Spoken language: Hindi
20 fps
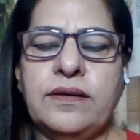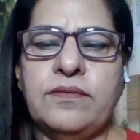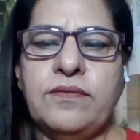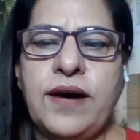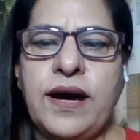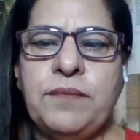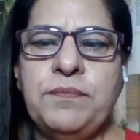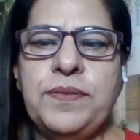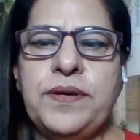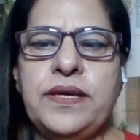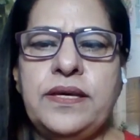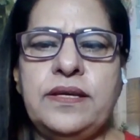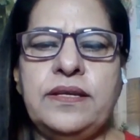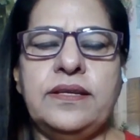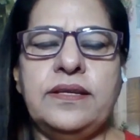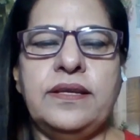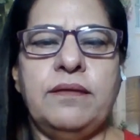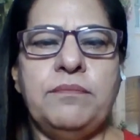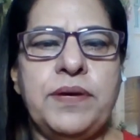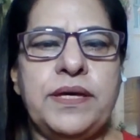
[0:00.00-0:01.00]
वहाँ भी
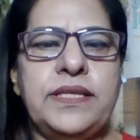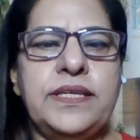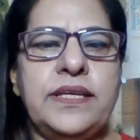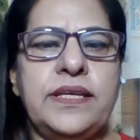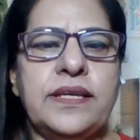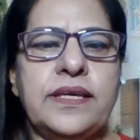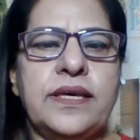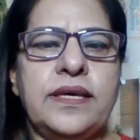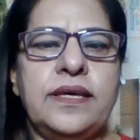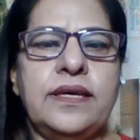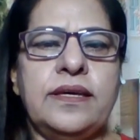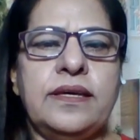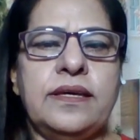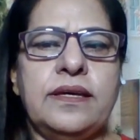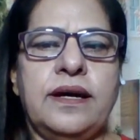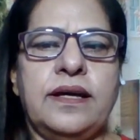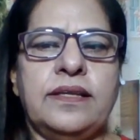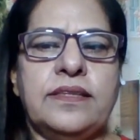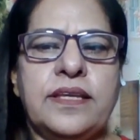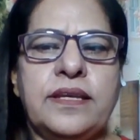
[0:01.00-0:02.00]
नब्बे दिन की
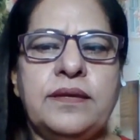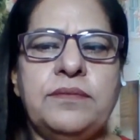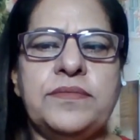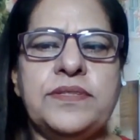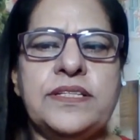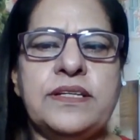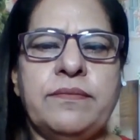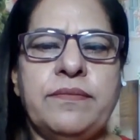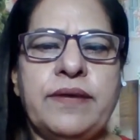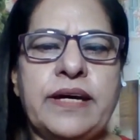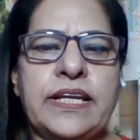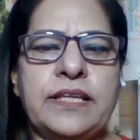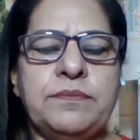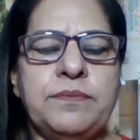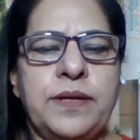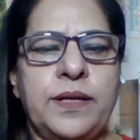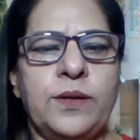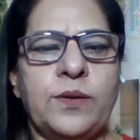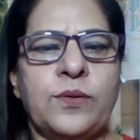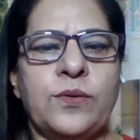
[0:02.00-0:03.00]
अंतरिम जमानत
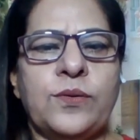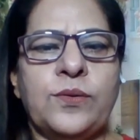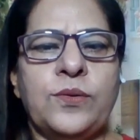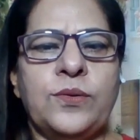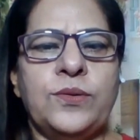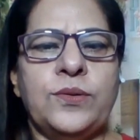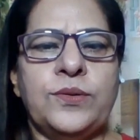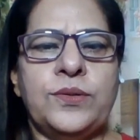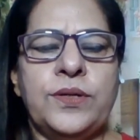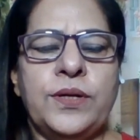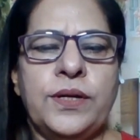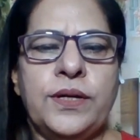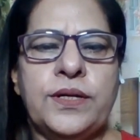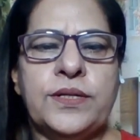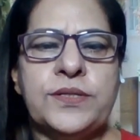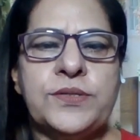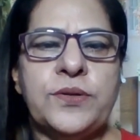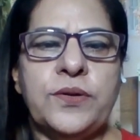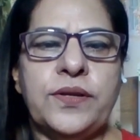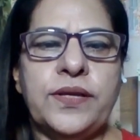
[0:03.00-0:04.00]
पे लोगों को
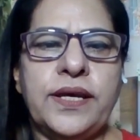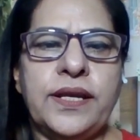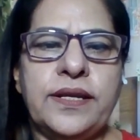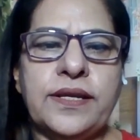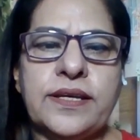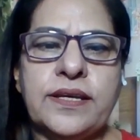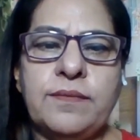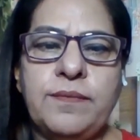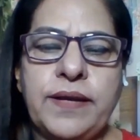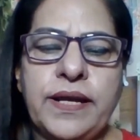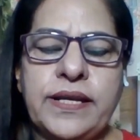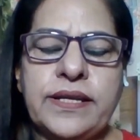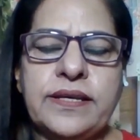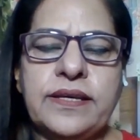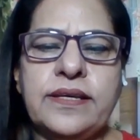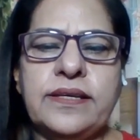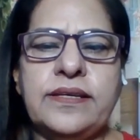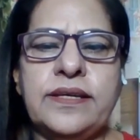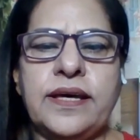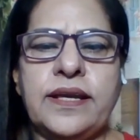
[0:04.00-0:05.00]
छोड़े जाने की प्लानिंग
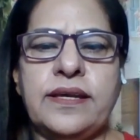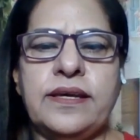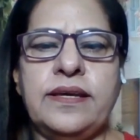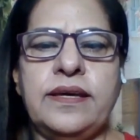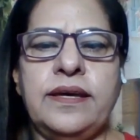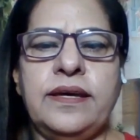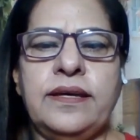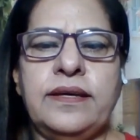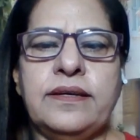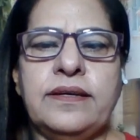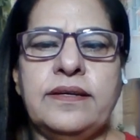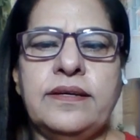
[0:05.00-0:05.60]
की जा रही है